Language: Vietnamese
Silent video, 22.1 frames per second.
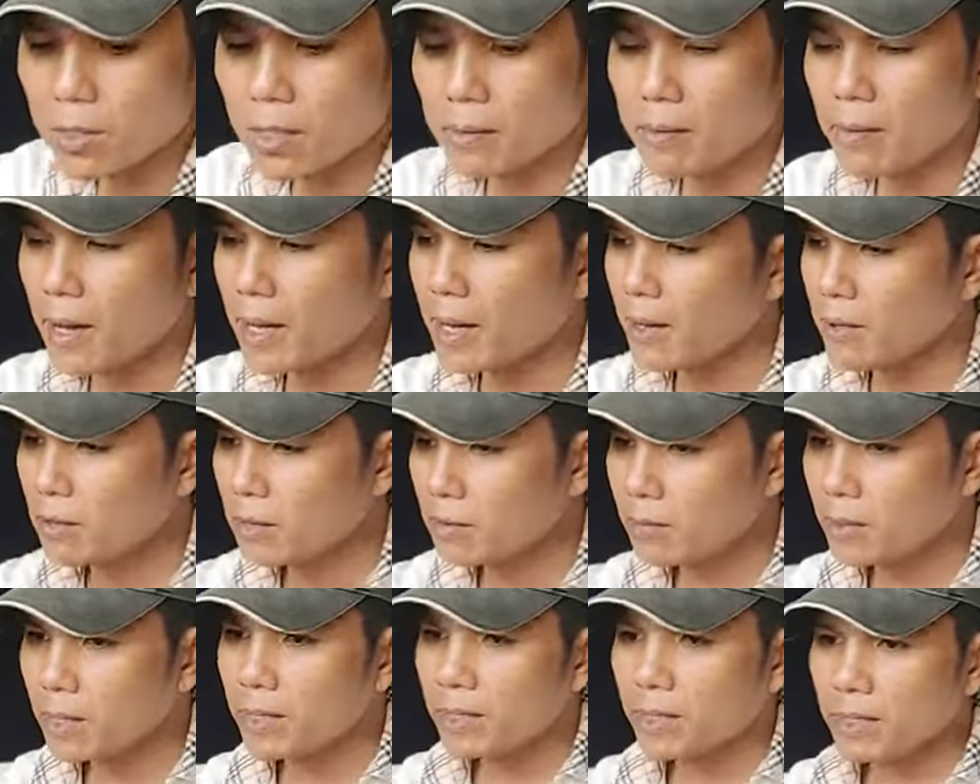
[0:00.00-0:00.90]
anh chị bạn nào
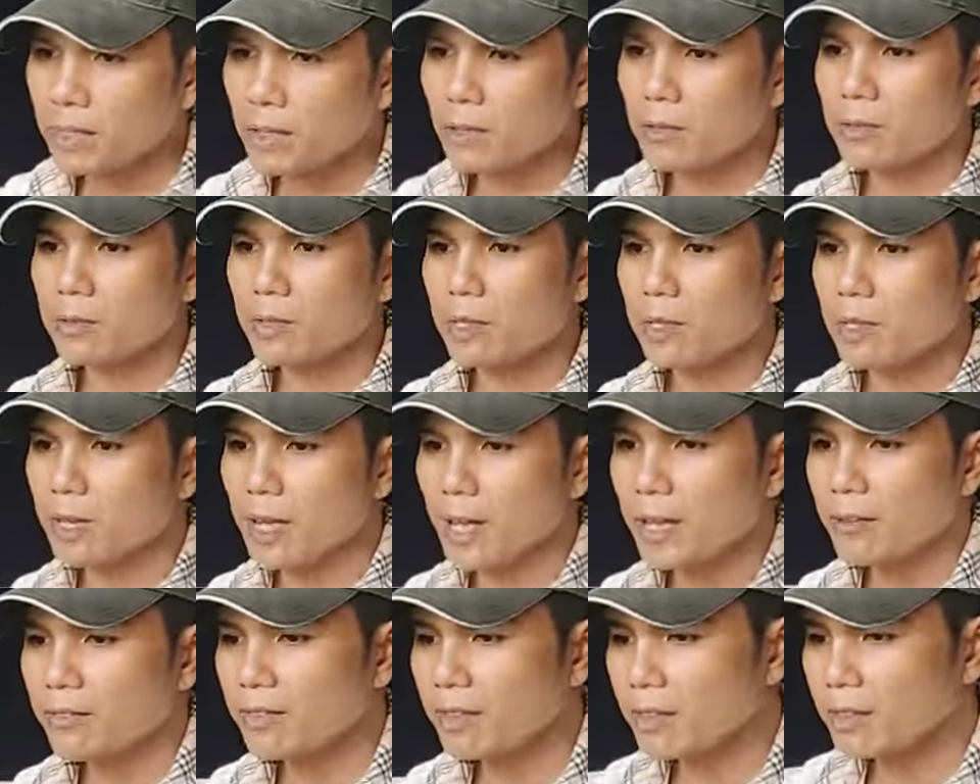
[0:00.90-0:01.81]
yêu mến thì tuần đỡ
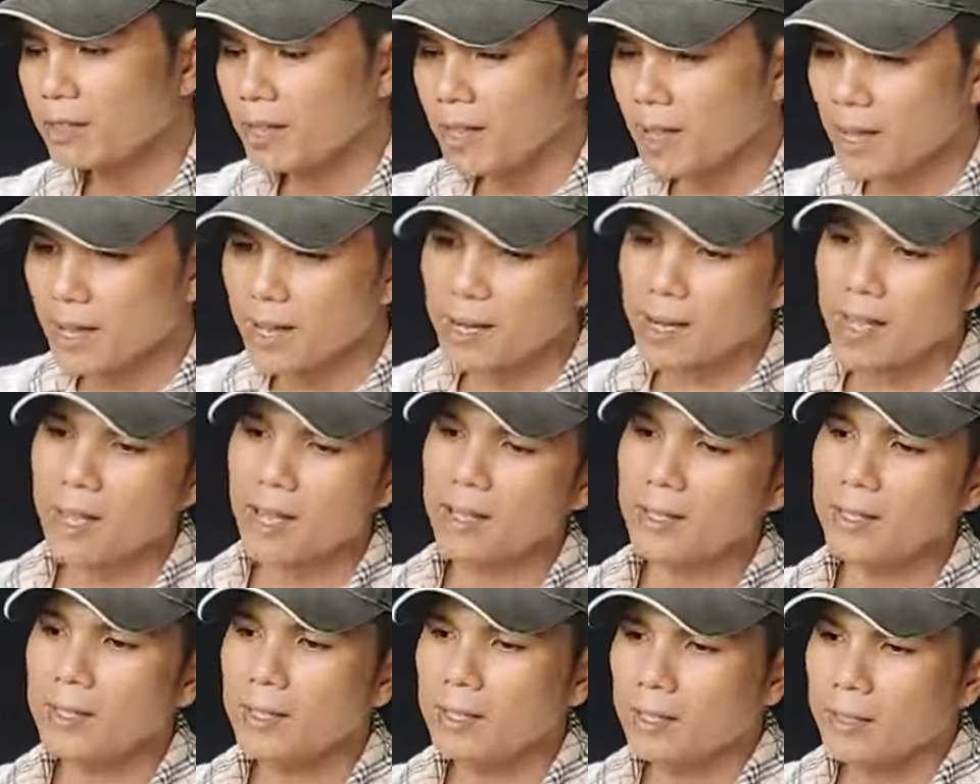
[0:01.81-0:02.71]
lại với giá
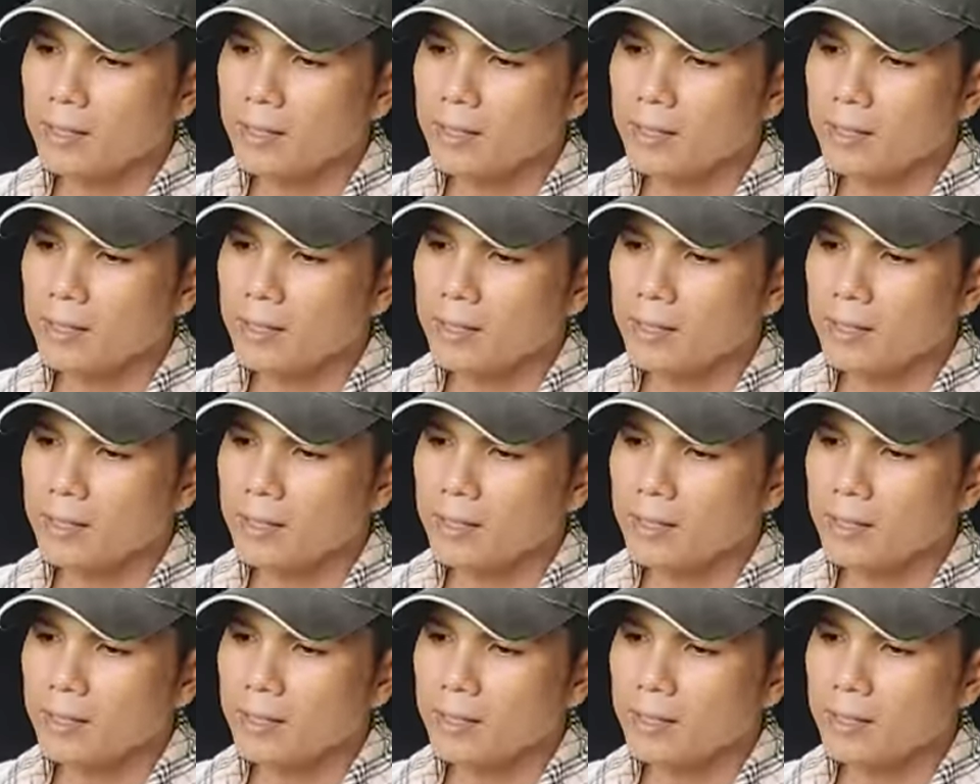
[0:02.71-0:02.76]
là